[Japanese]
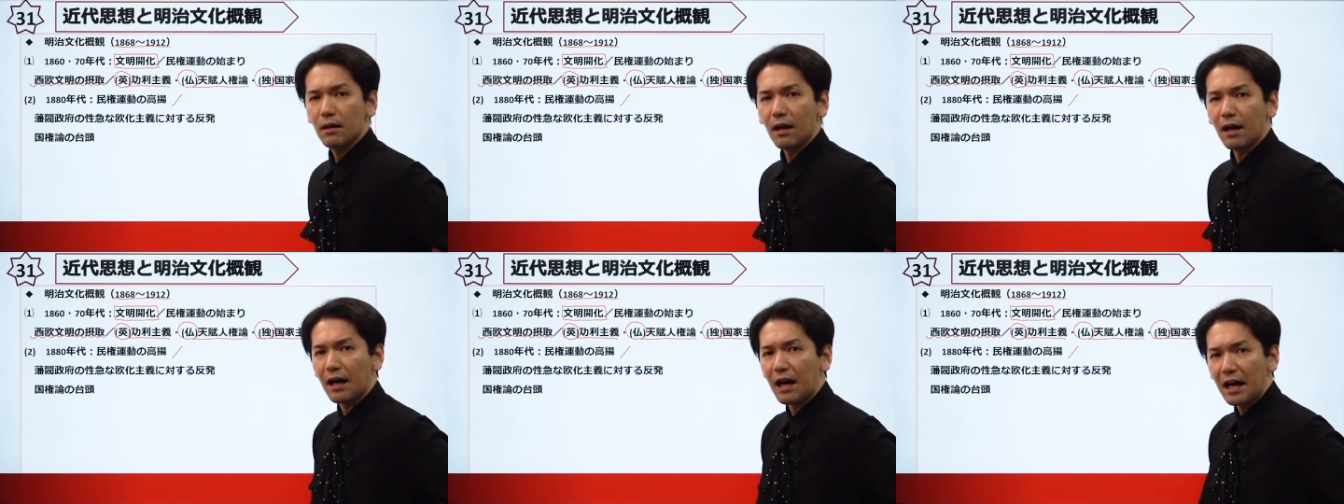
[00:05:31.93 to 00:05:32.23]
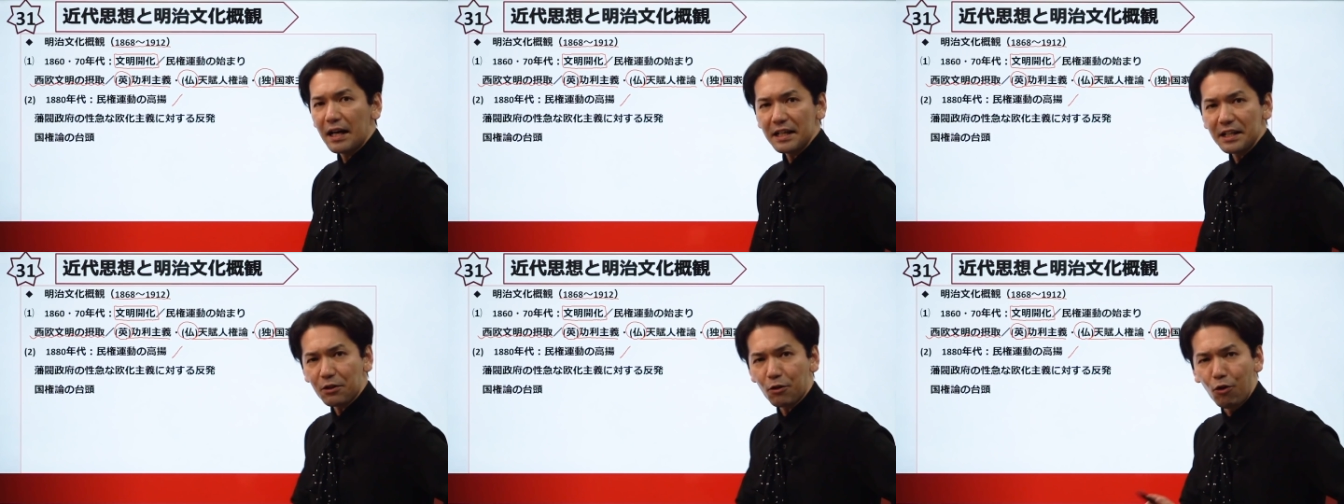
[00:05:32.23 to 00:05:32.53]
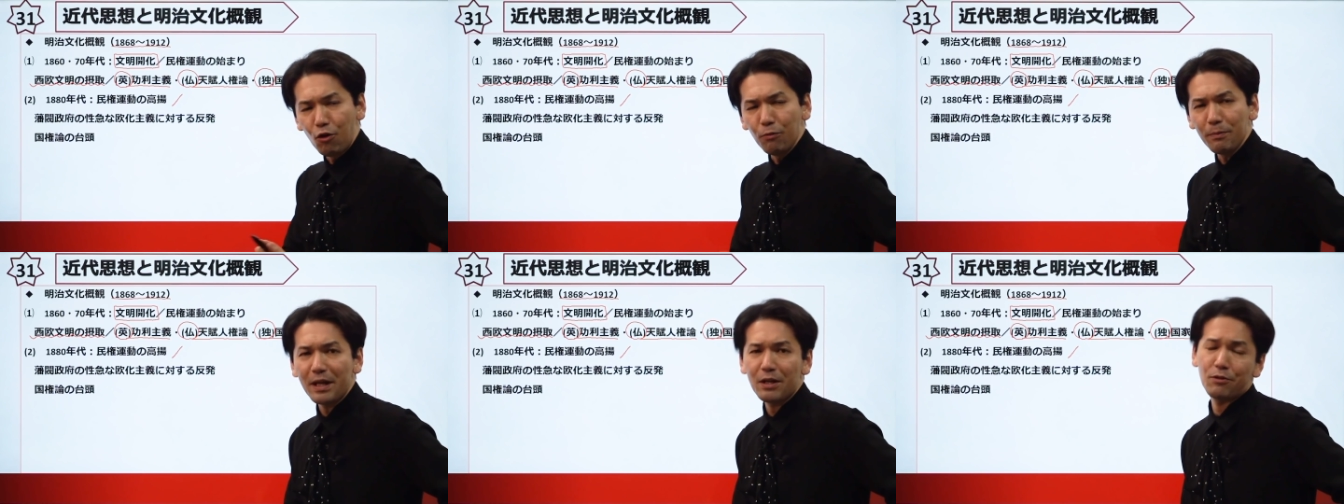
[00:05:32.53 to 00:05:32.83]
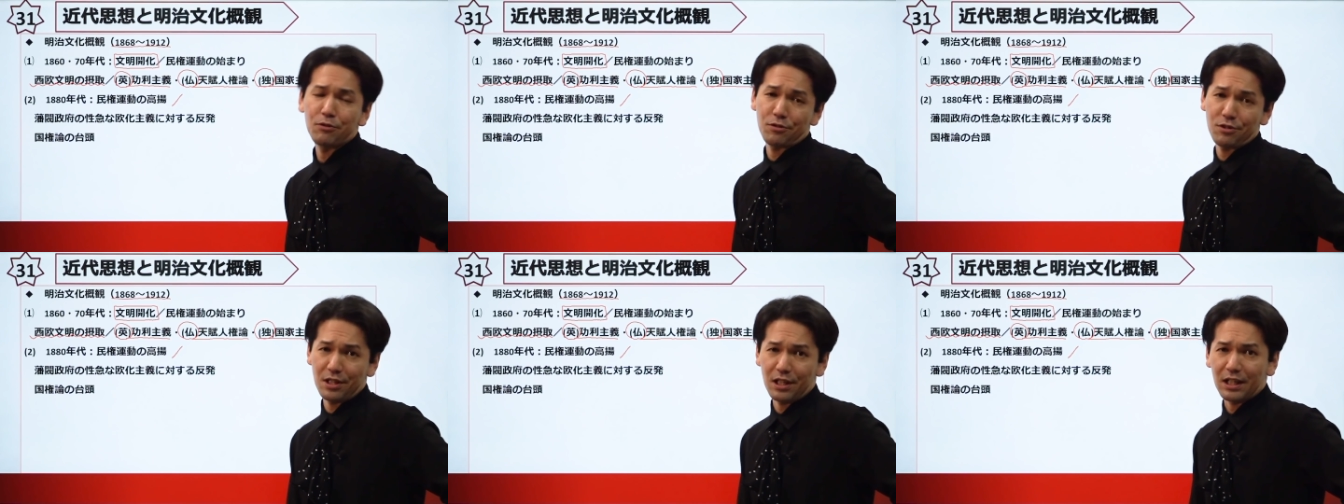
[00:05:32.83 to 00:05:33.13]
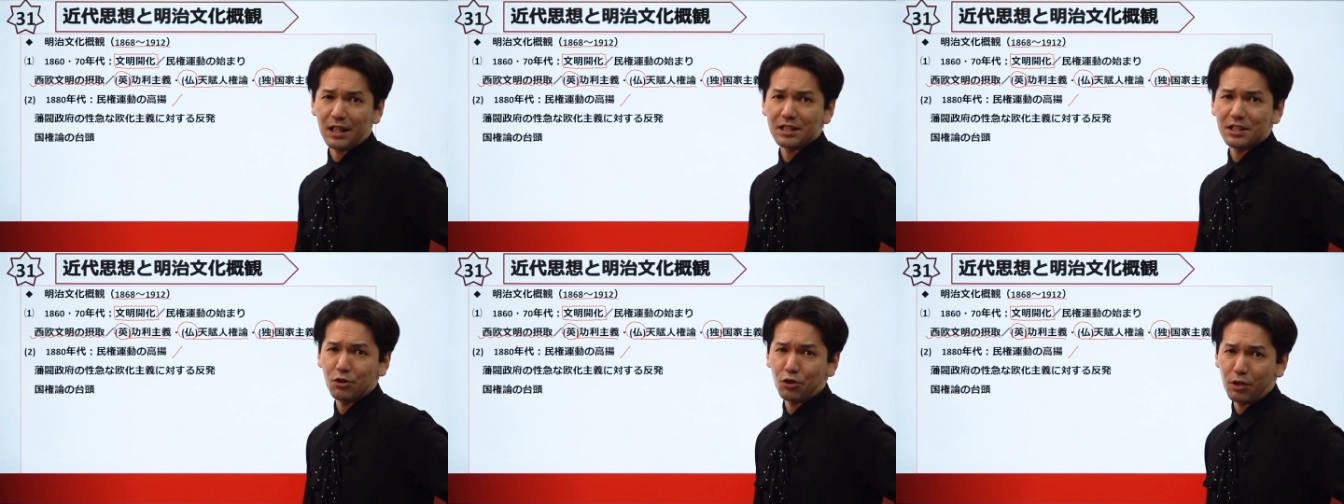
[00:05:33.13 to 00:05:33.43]
外交面を追
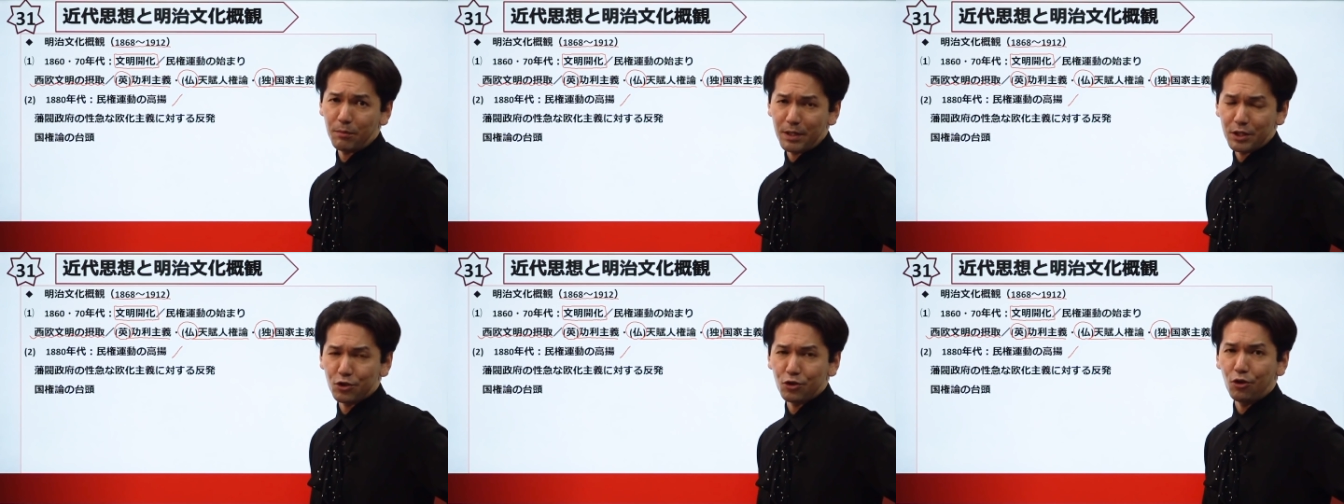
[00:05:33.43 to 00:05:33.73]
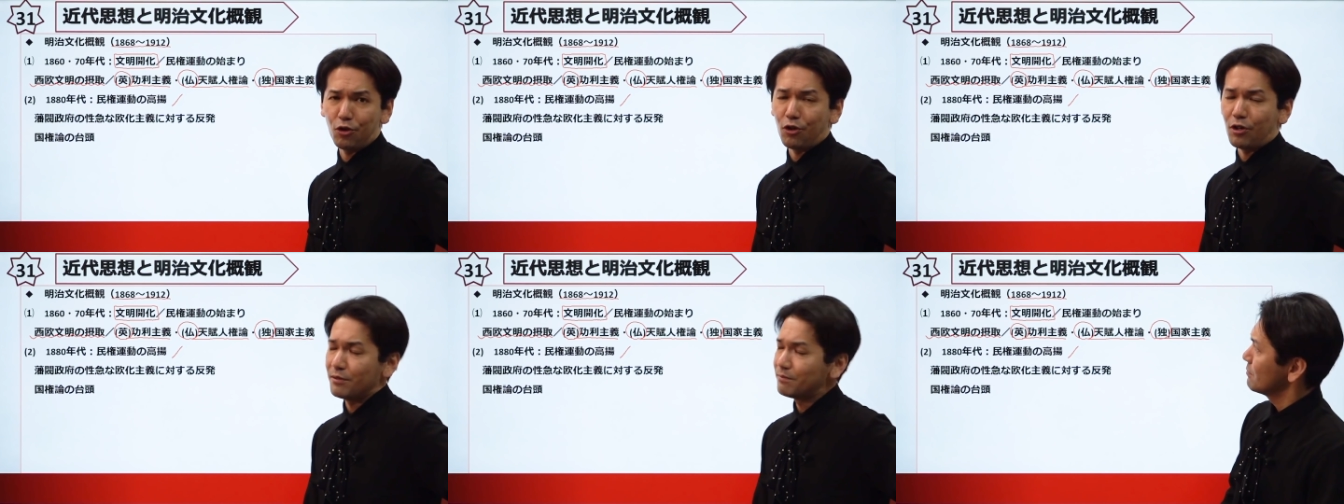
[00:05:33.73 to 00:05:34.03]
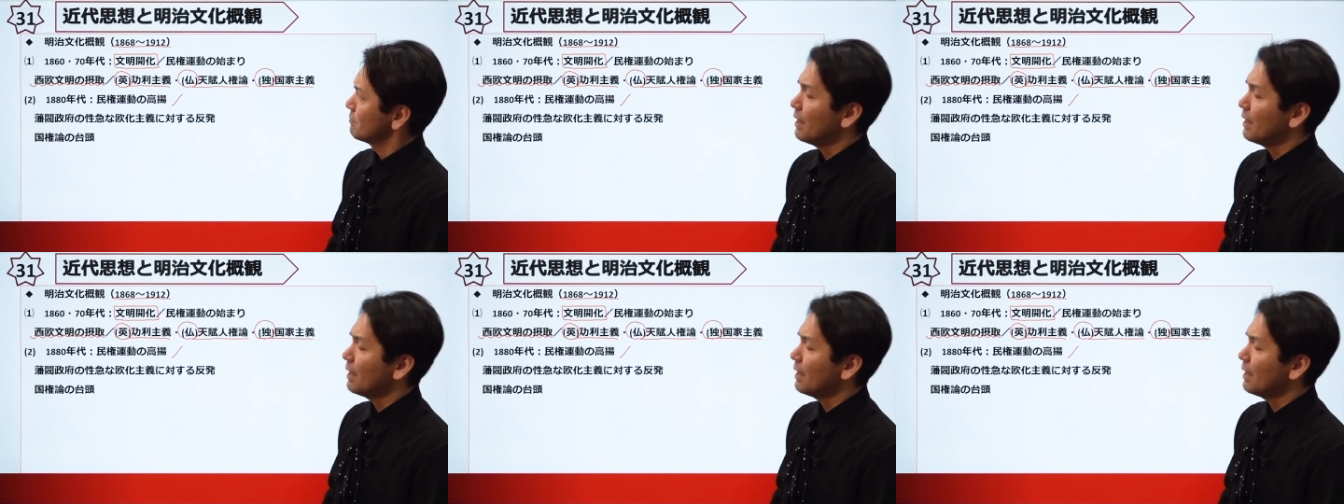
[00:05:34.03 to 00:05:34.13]
加しておきましょう。